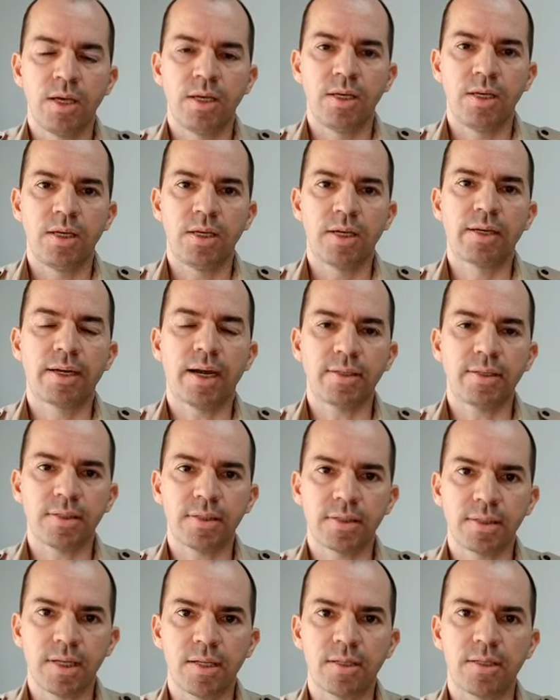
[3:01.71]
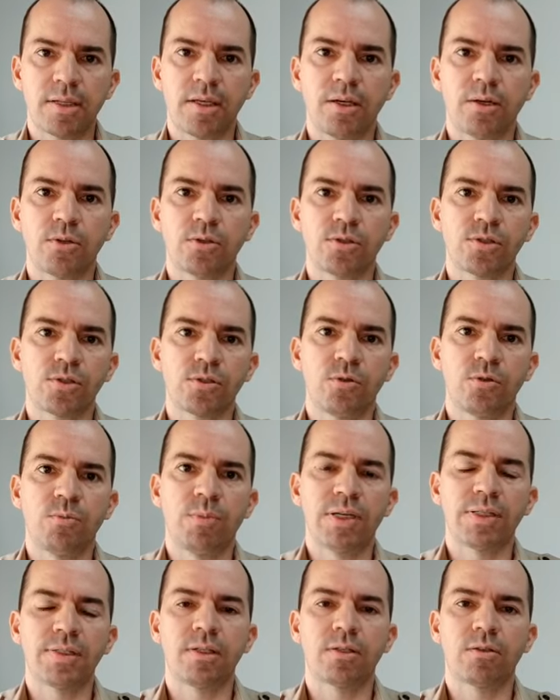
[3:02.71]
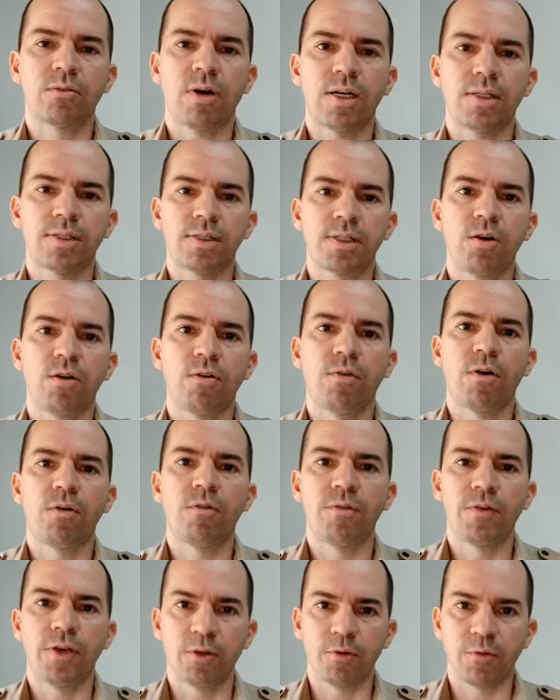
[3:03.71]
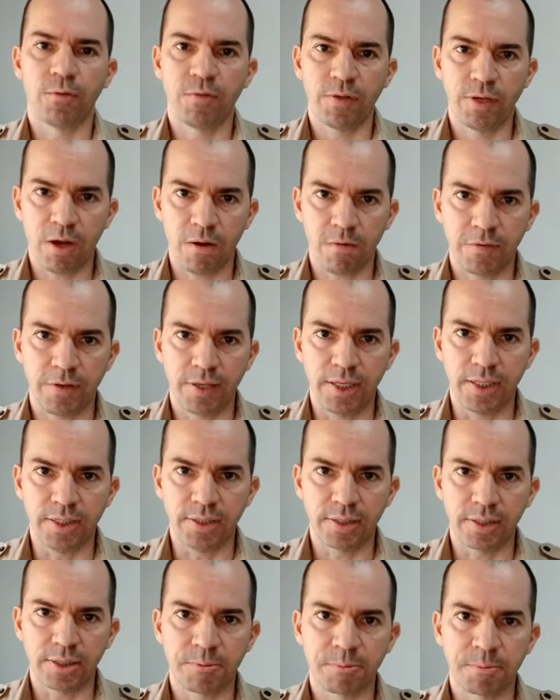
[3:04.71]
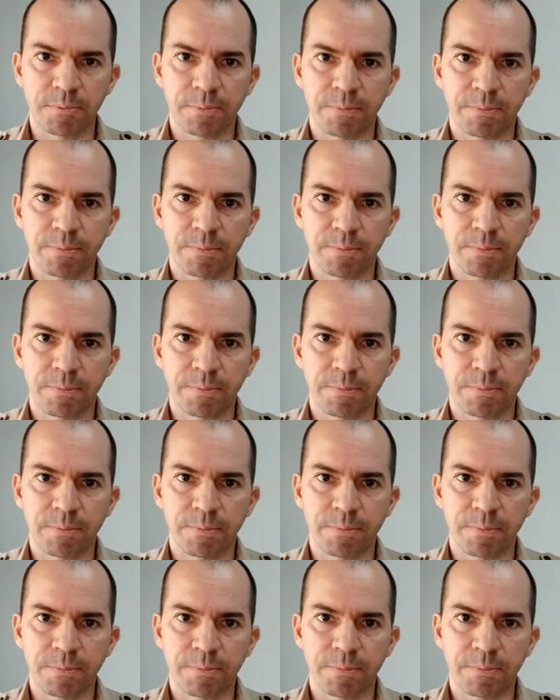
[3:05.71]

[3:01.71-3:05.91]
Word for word: e, graças a Deus, uma situação envolvendo o final feliz.